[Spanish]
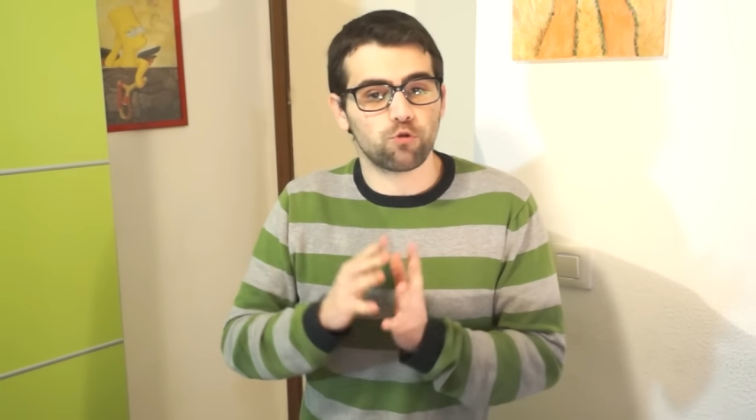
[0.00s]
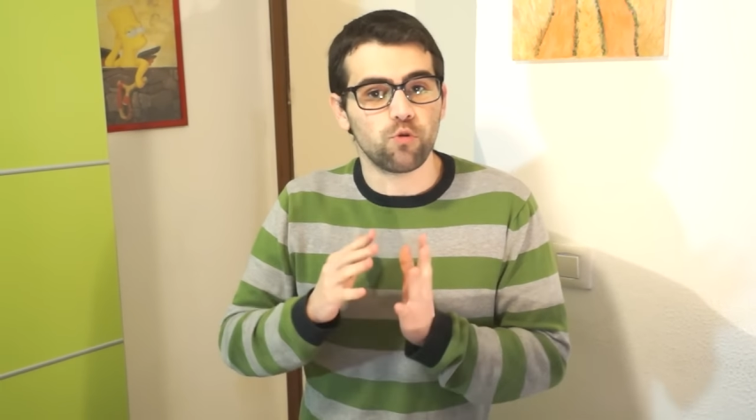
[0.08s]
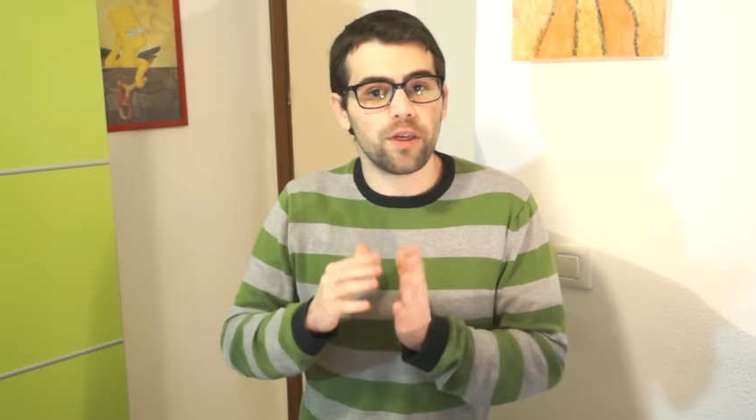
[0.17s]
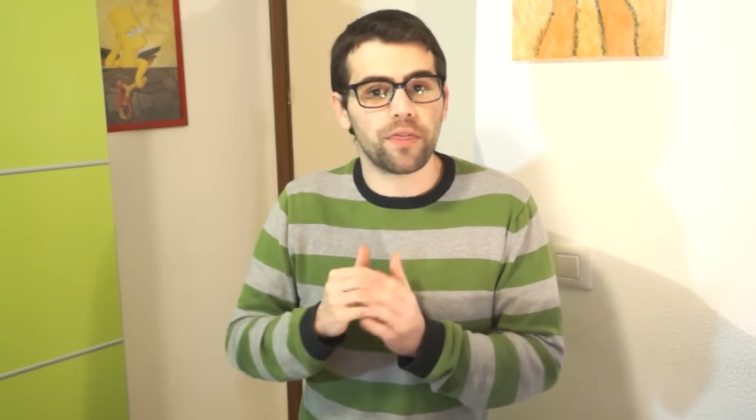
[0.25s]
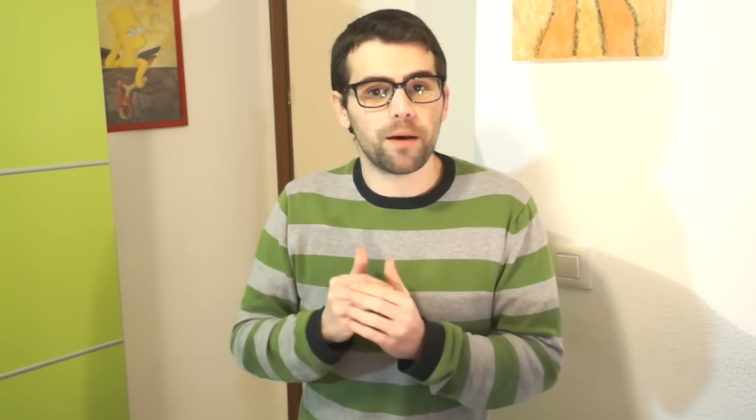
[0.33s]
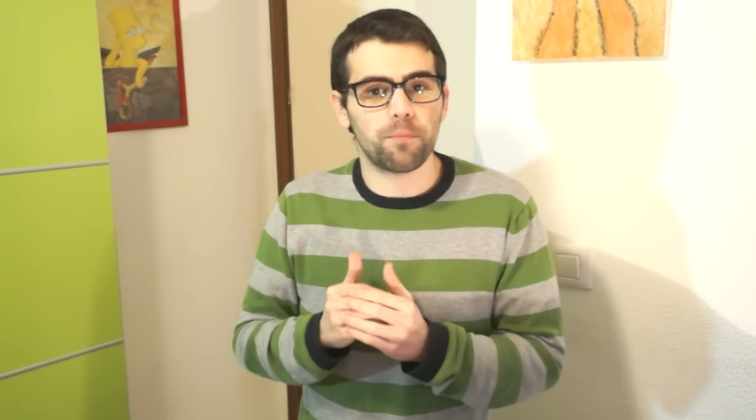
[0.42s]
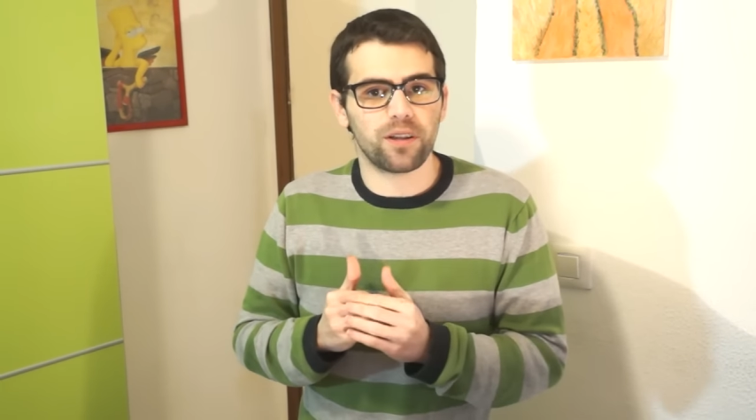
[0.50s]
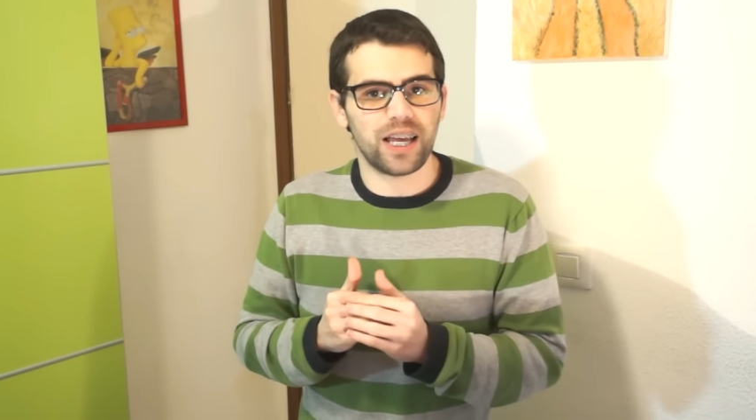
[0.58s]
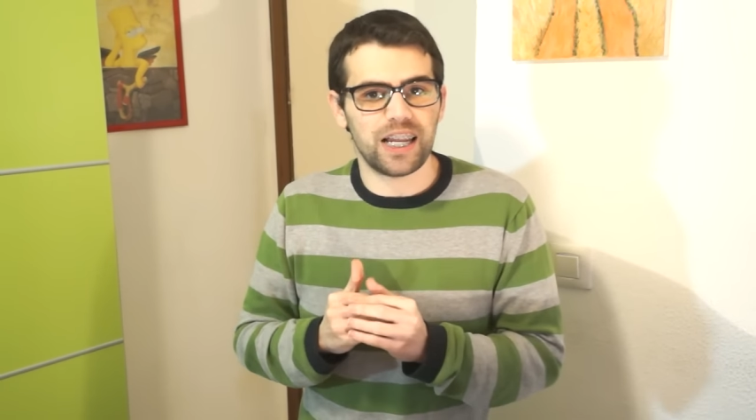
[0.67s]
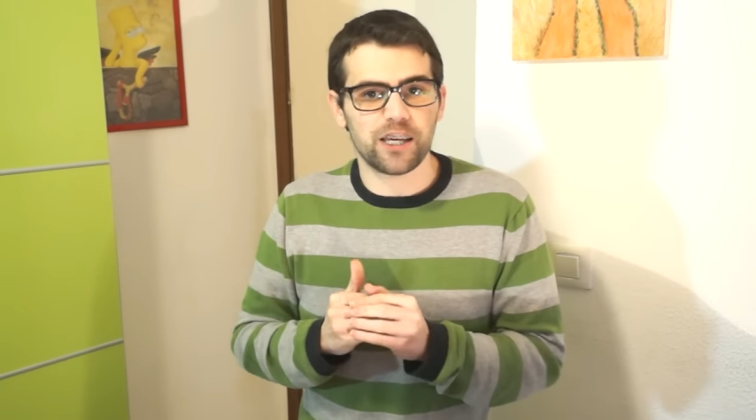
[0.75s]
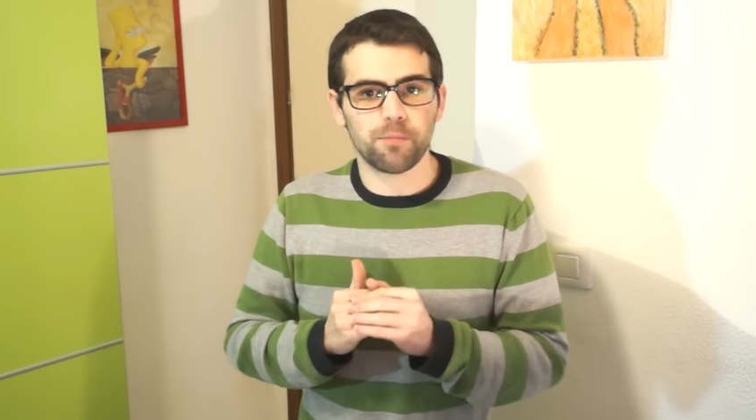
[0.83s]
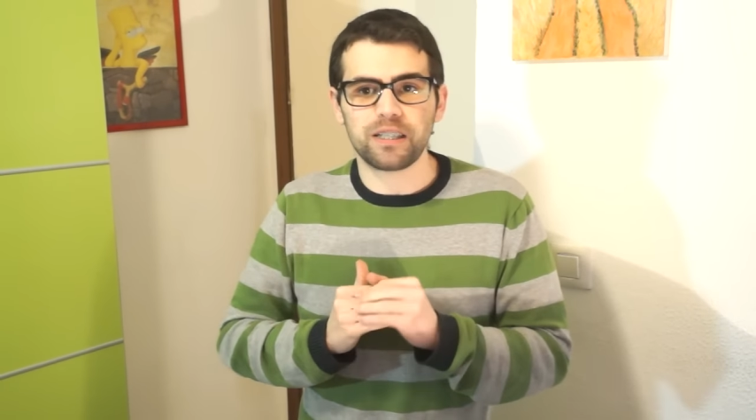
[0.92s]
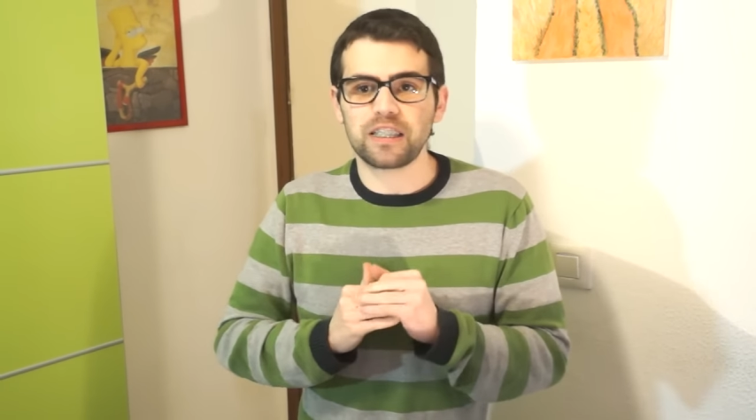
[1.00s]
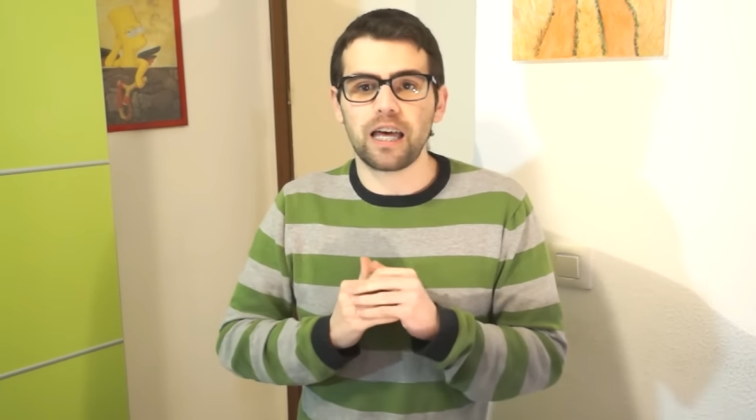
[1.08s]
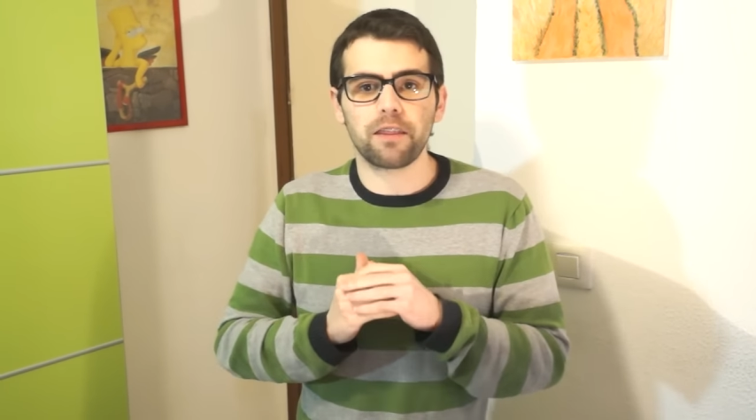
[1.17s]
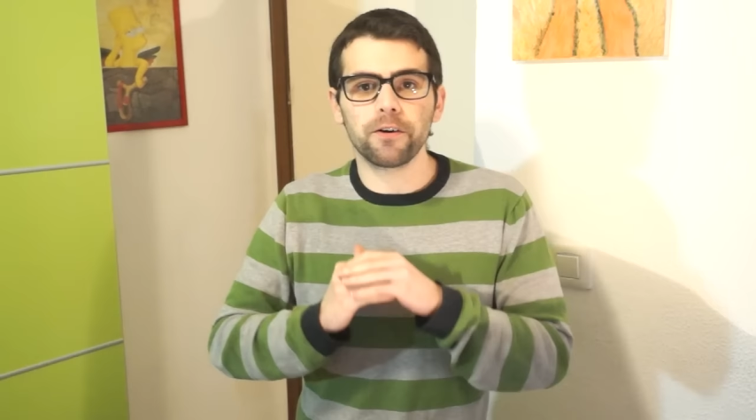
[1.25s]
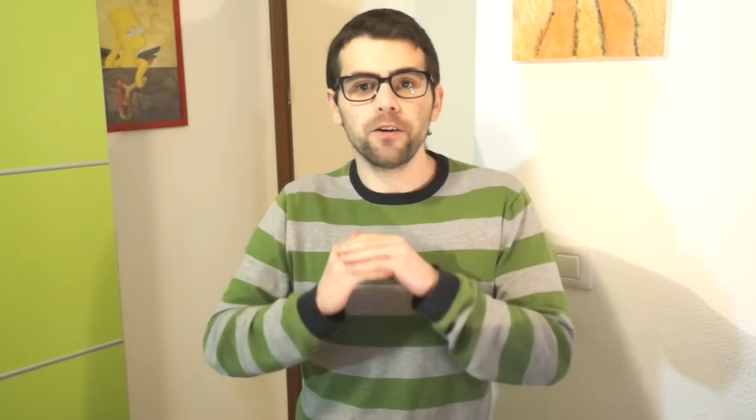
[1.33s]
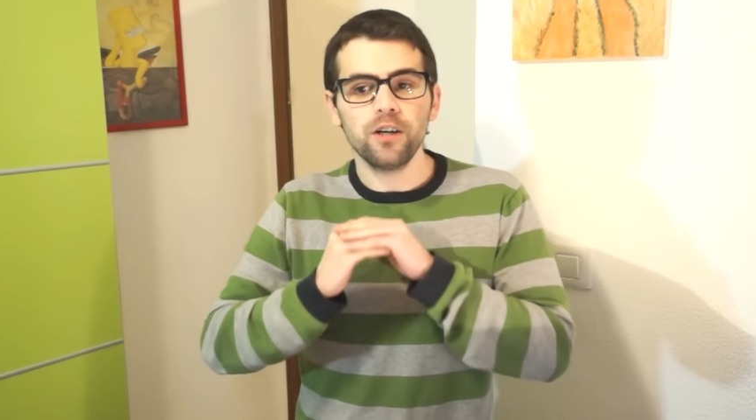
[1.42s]
Suiza, porque el año
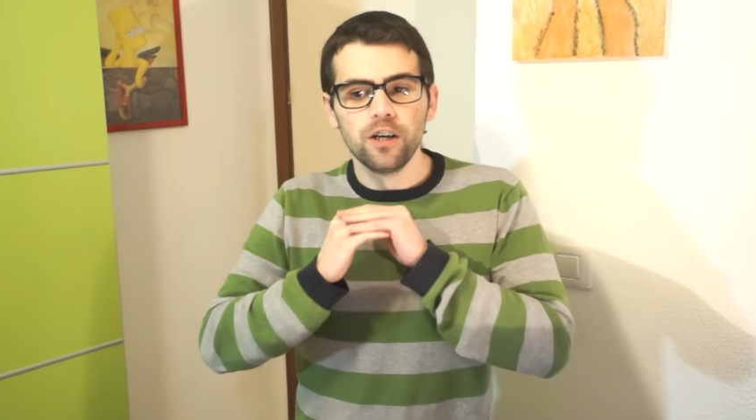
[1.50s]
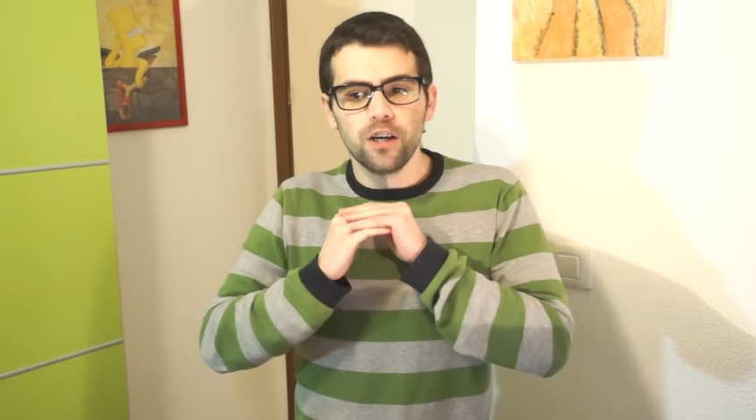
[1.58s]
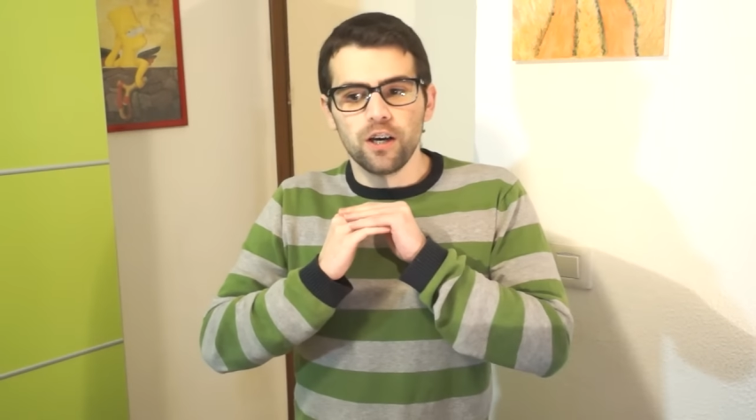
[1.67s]
pasado